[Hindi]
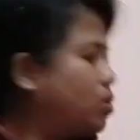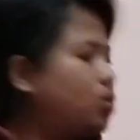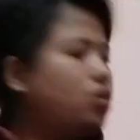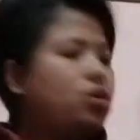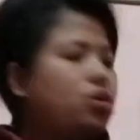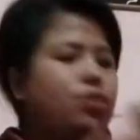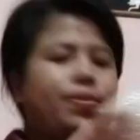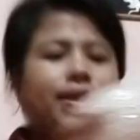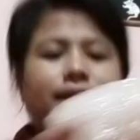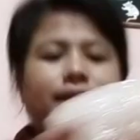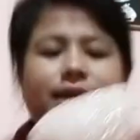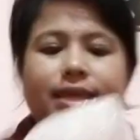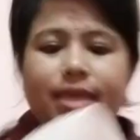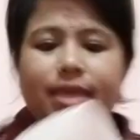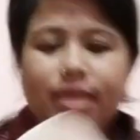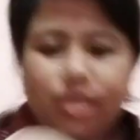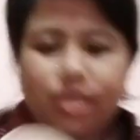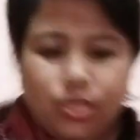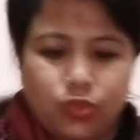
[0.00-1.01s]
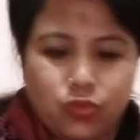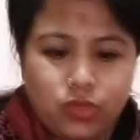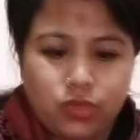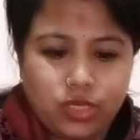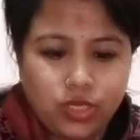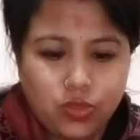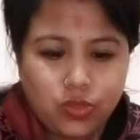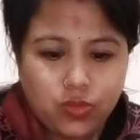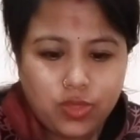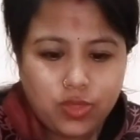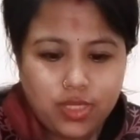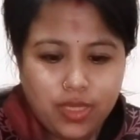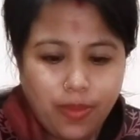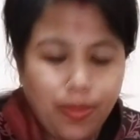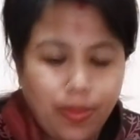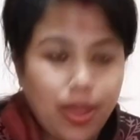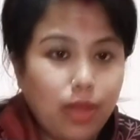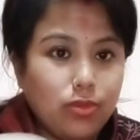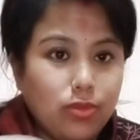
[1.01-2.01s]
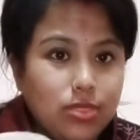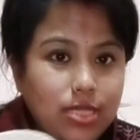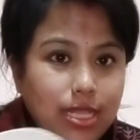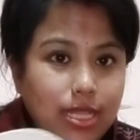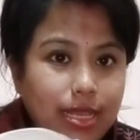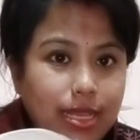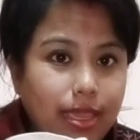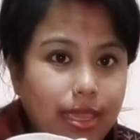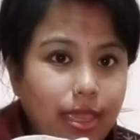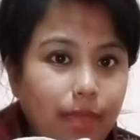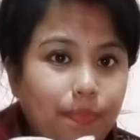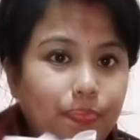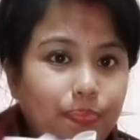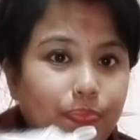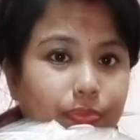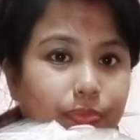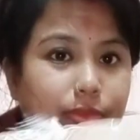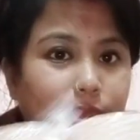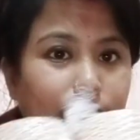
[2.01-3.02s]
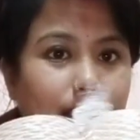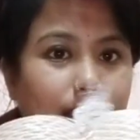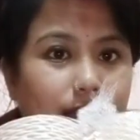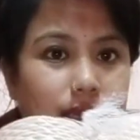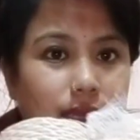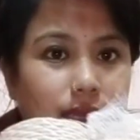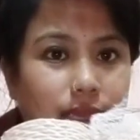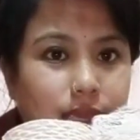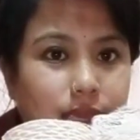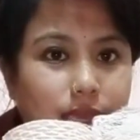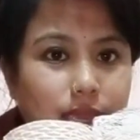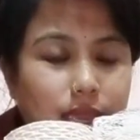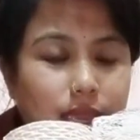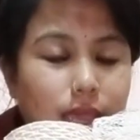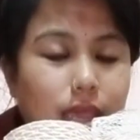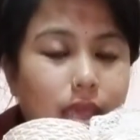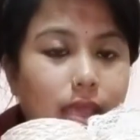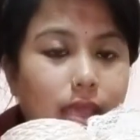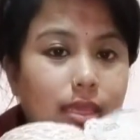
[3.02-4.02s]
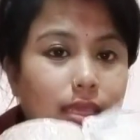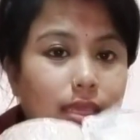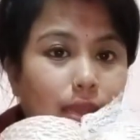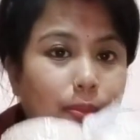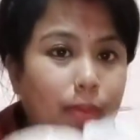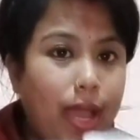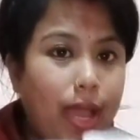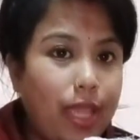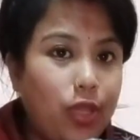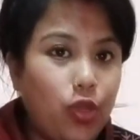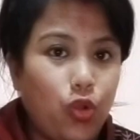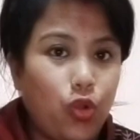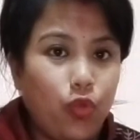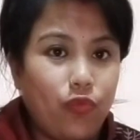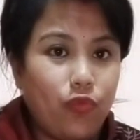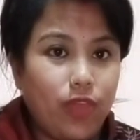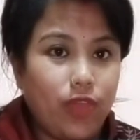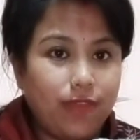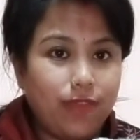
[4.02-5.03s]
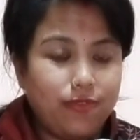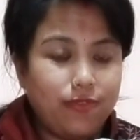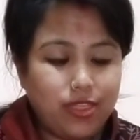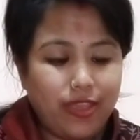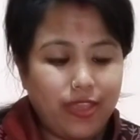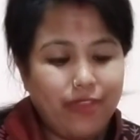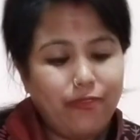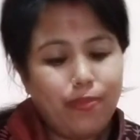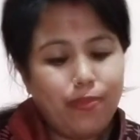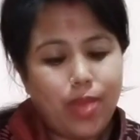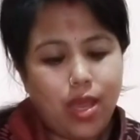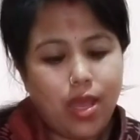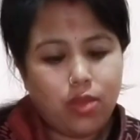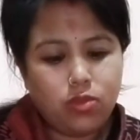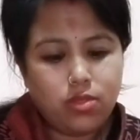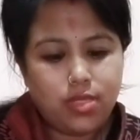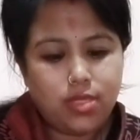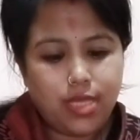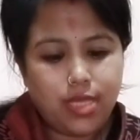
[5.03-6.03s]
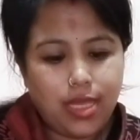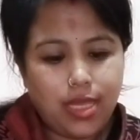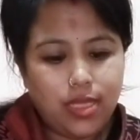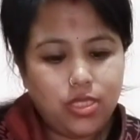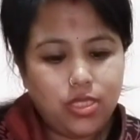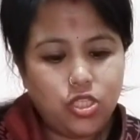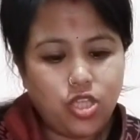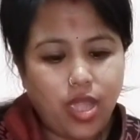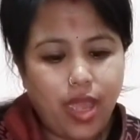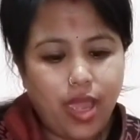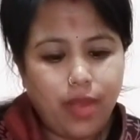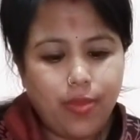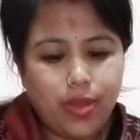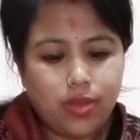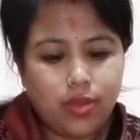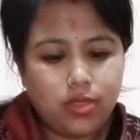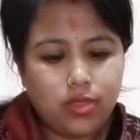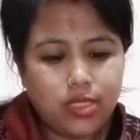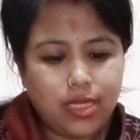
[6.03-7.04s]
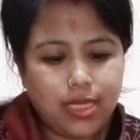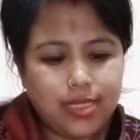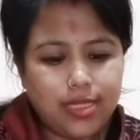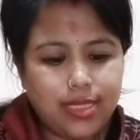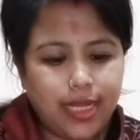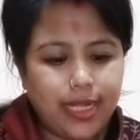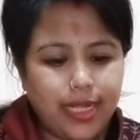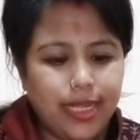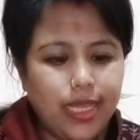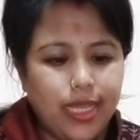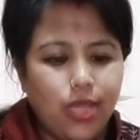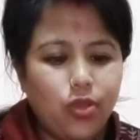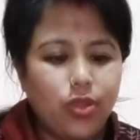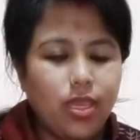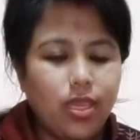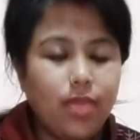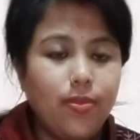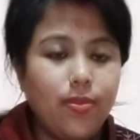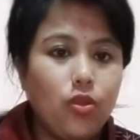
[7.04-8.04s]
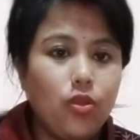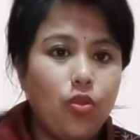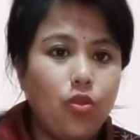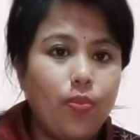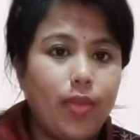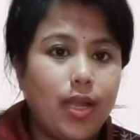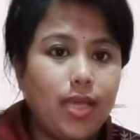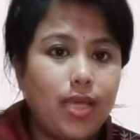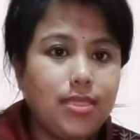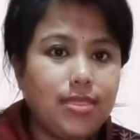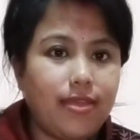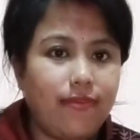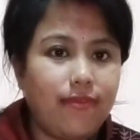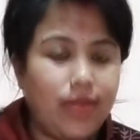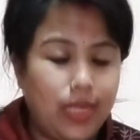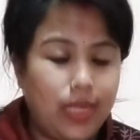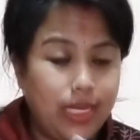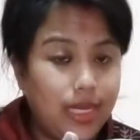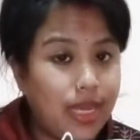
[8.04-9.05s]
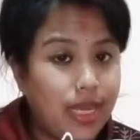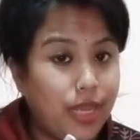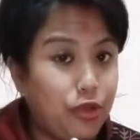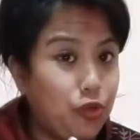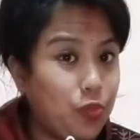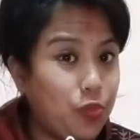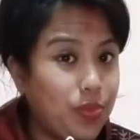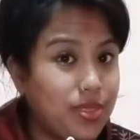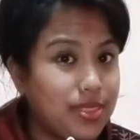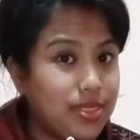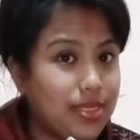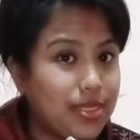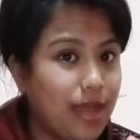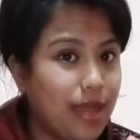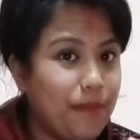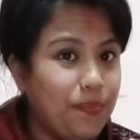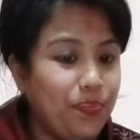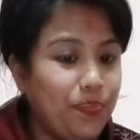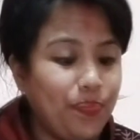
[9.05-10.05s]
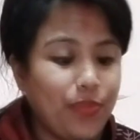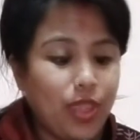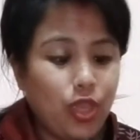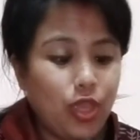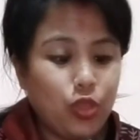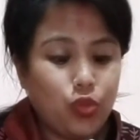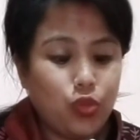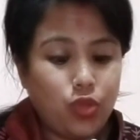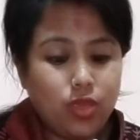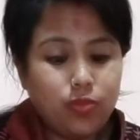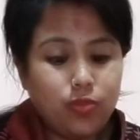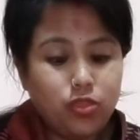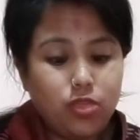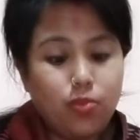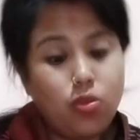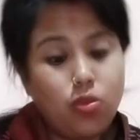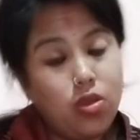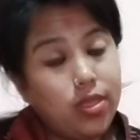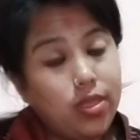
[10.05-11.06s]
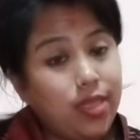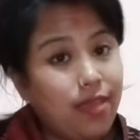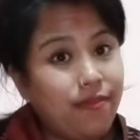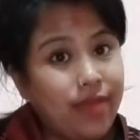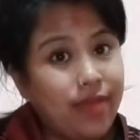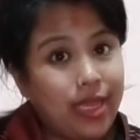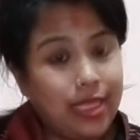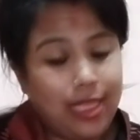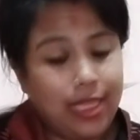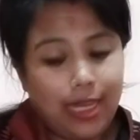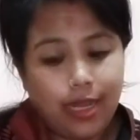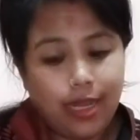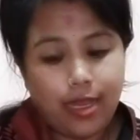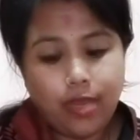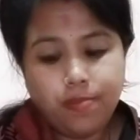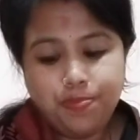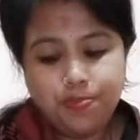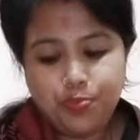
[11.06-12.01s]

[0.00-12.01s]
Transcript: और मैंने ये क्यूट क्यूट से बाउल्स लिए ये ये माइक्रोवेव सेफ बाउल्स हैं चार बाउल्स का सेट है और ये मेरे को पड़ा सेवेंटी नाइन रुपीज़ का तो ये मुझे बहुत किफ़ायती लगा